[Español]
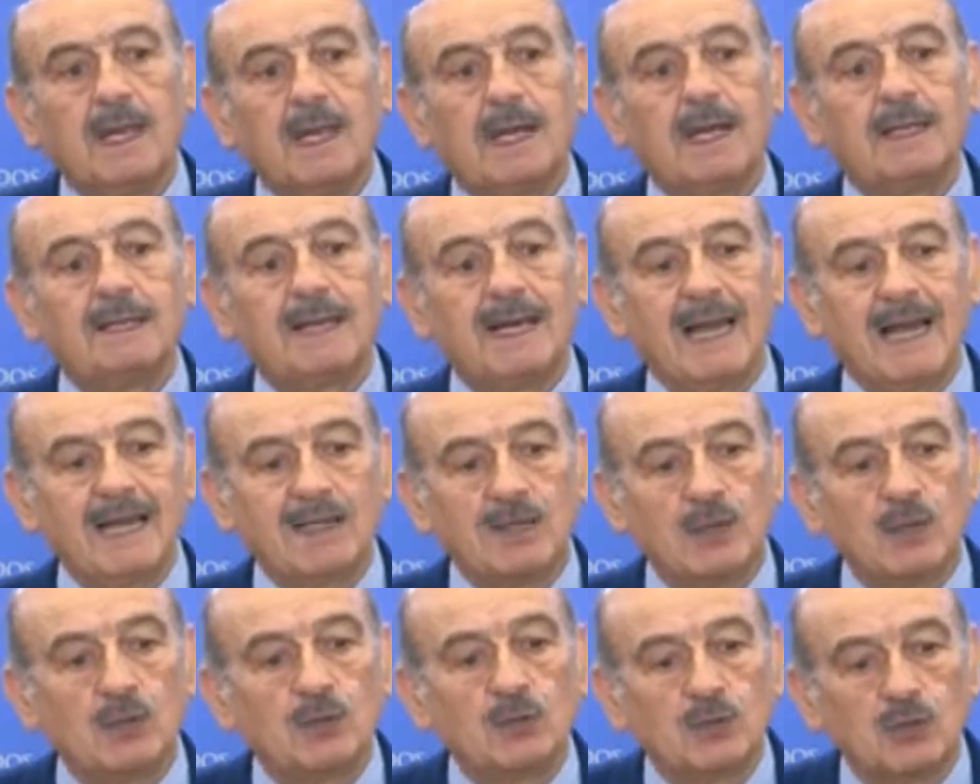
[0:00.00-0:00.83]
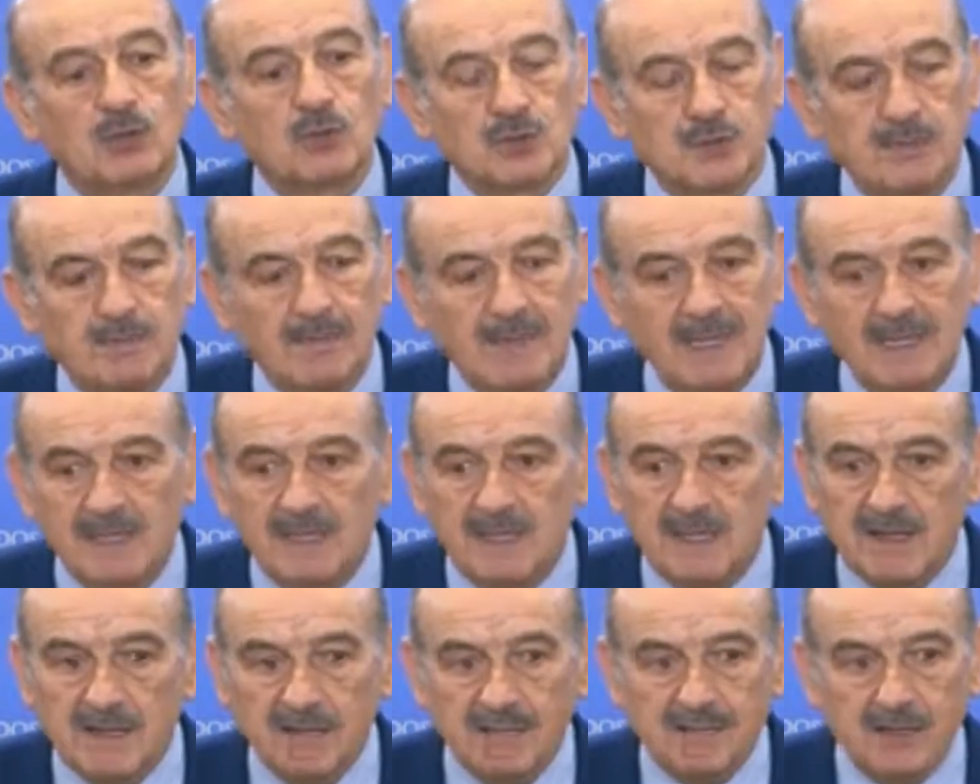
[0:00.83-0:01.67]
en el año
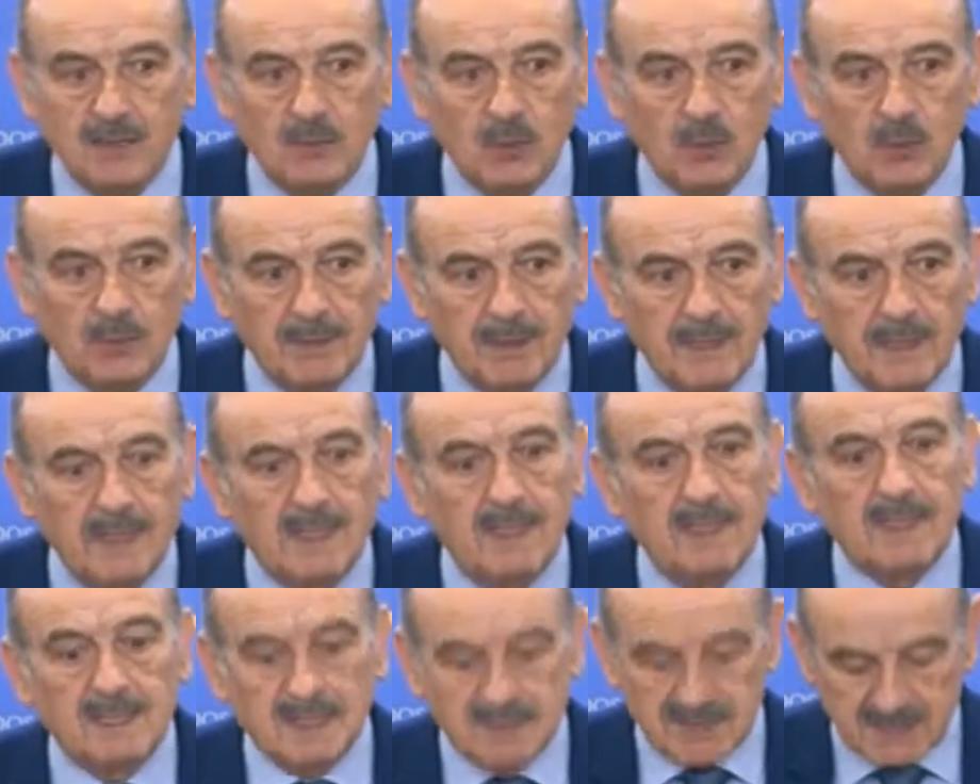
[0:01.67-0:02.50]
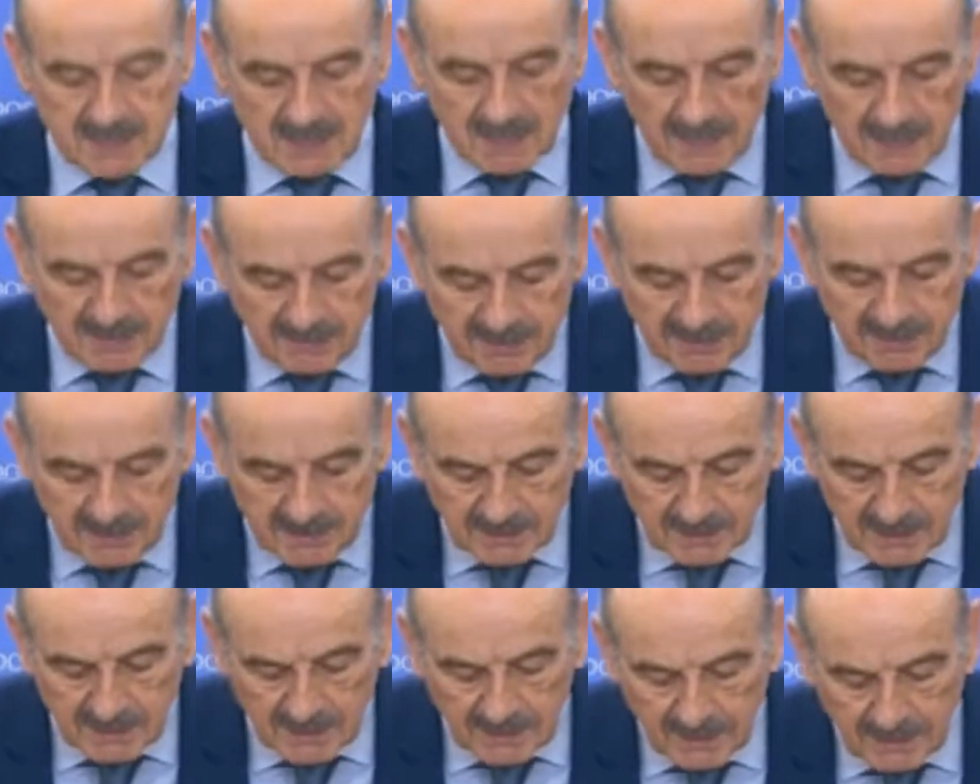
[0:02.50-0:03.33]
2019, se
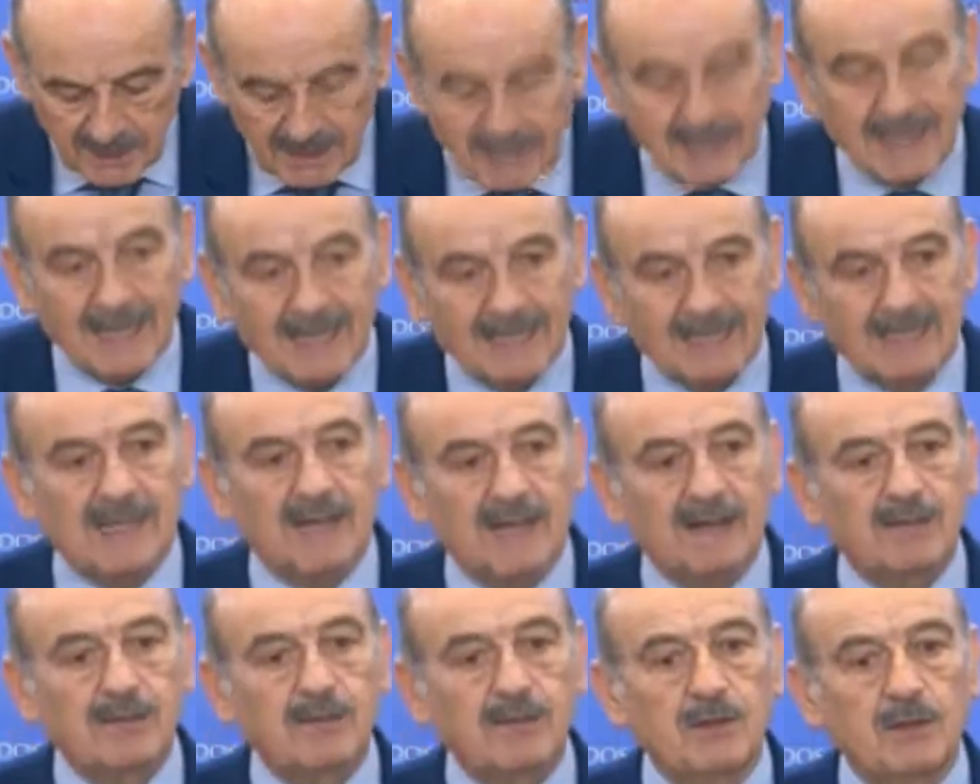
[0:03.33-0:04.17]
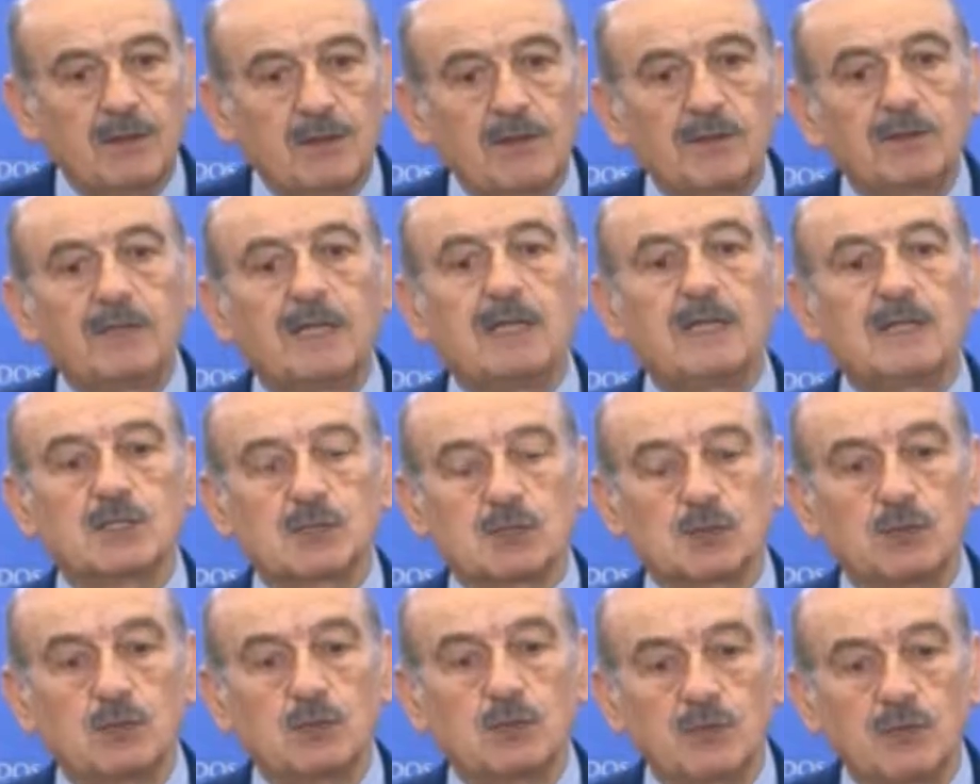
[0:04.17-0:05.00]
licite la redacción del
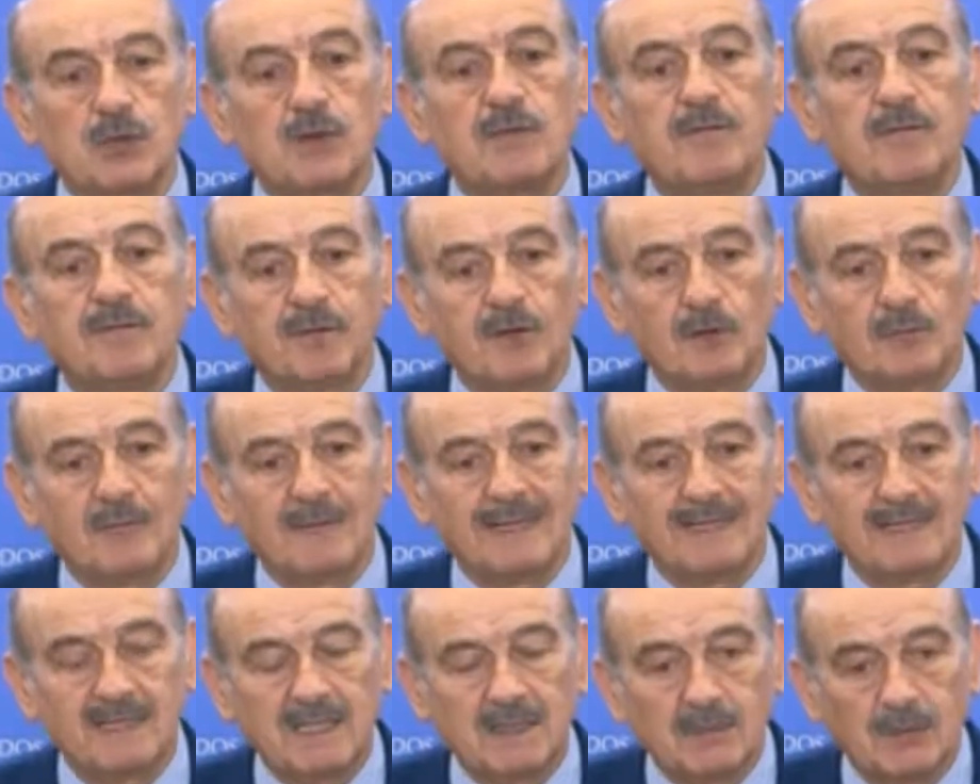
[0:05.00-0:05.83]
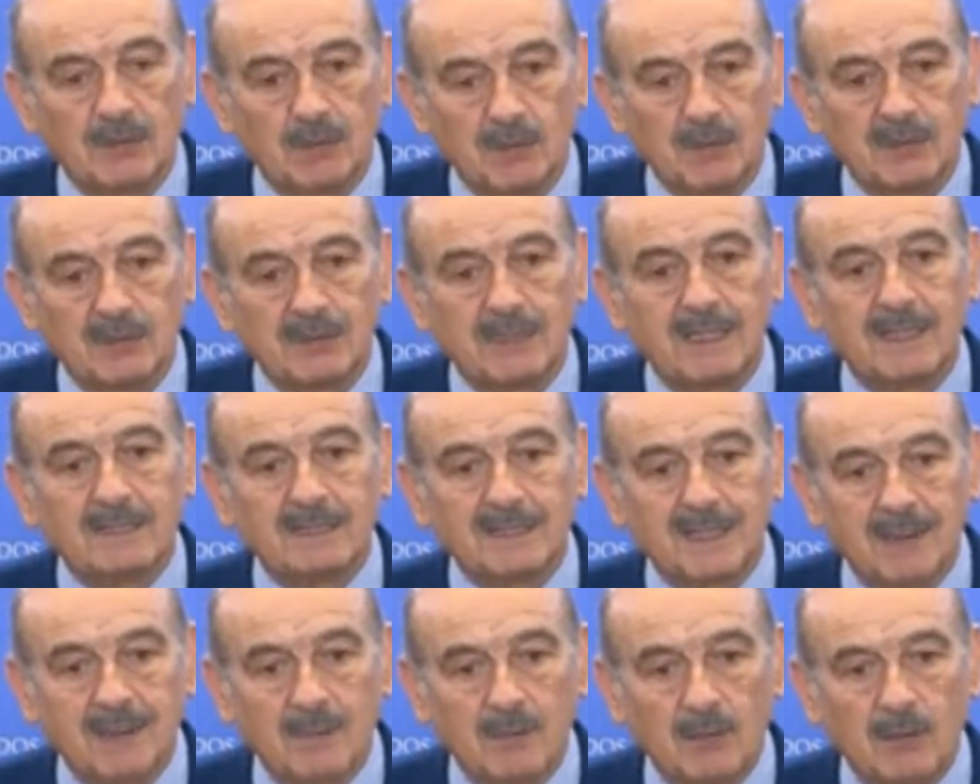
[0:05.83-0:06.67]
estudio informativo del
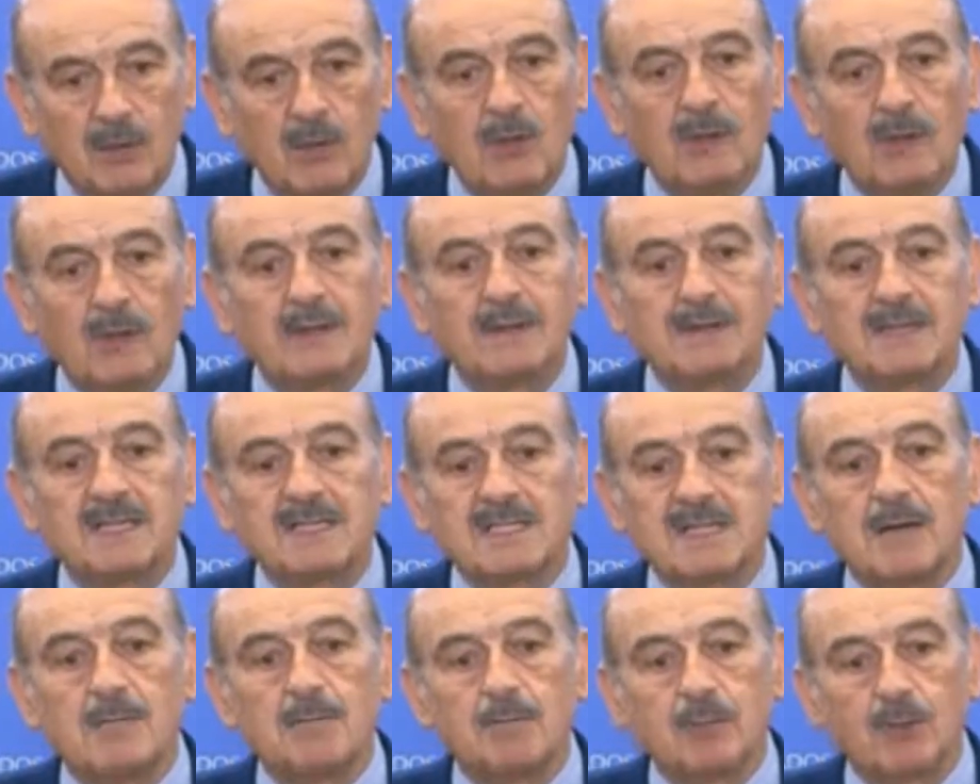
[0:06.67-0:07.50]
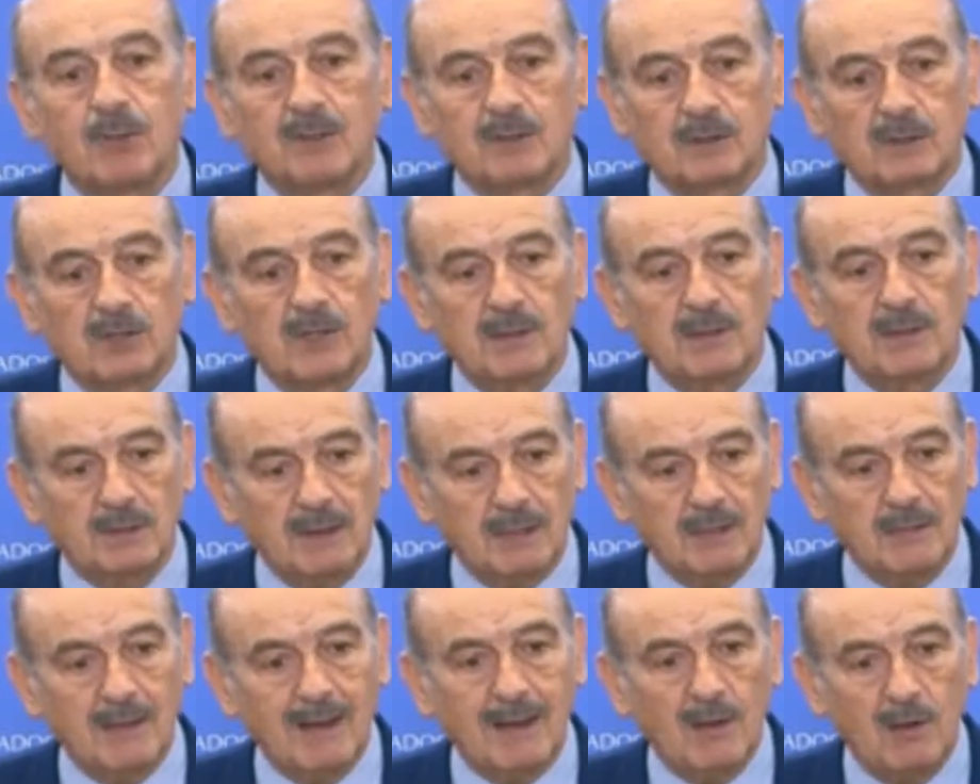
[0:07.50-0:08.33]
tramo desde el puerto de
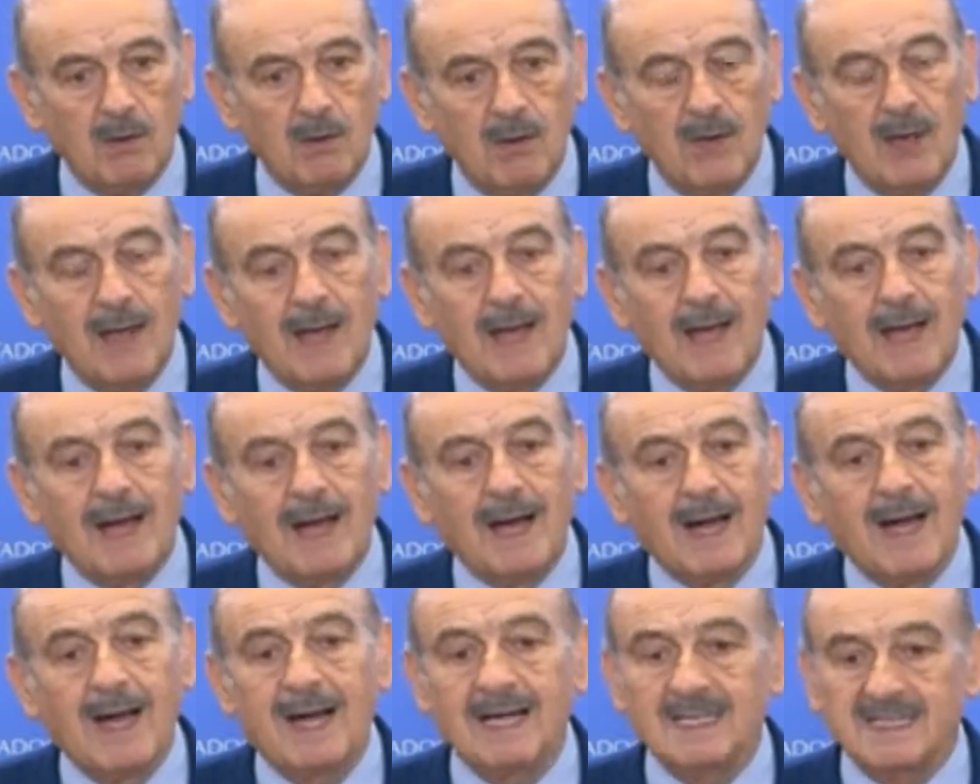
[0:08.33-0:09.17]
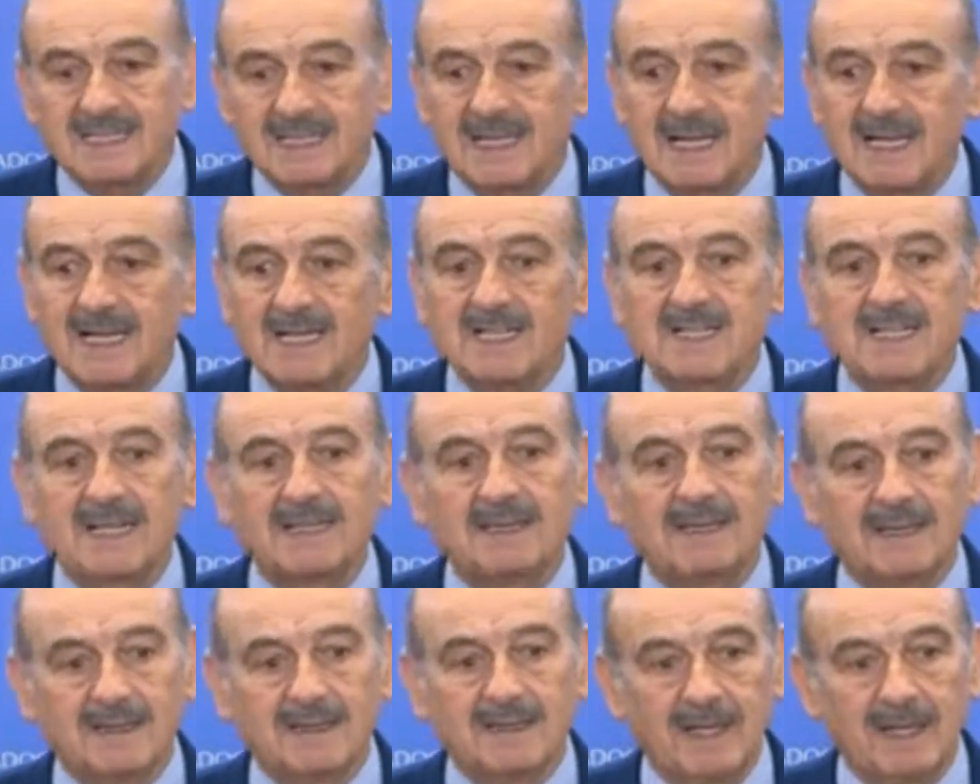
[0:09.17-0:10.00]
Bilbao hasta
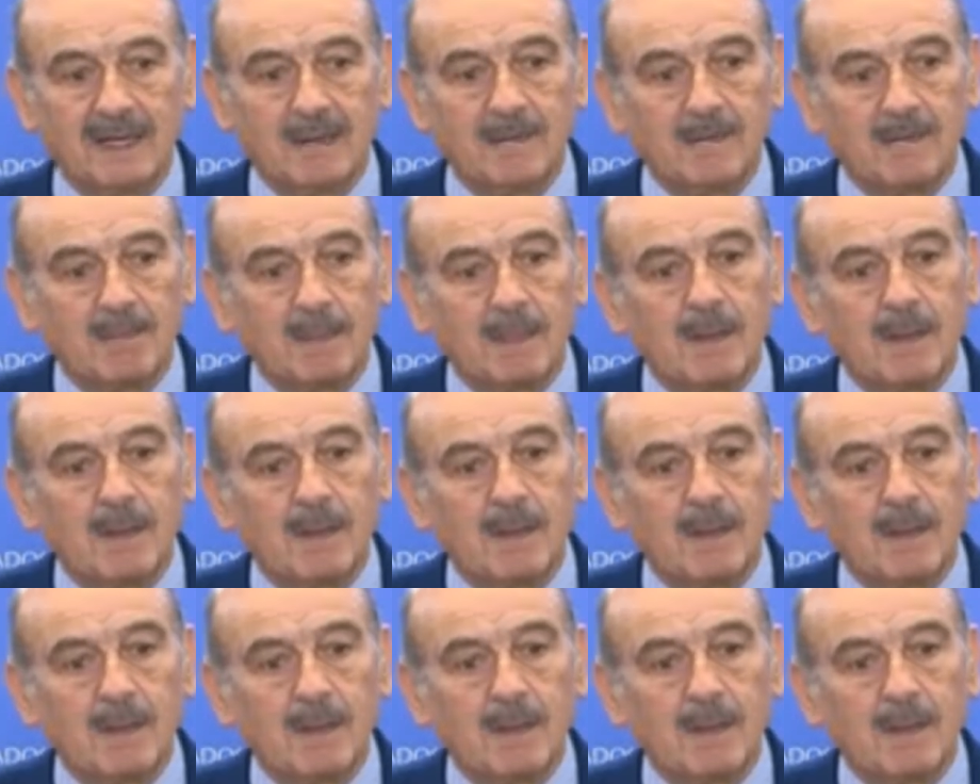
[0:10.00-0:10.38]
Santander,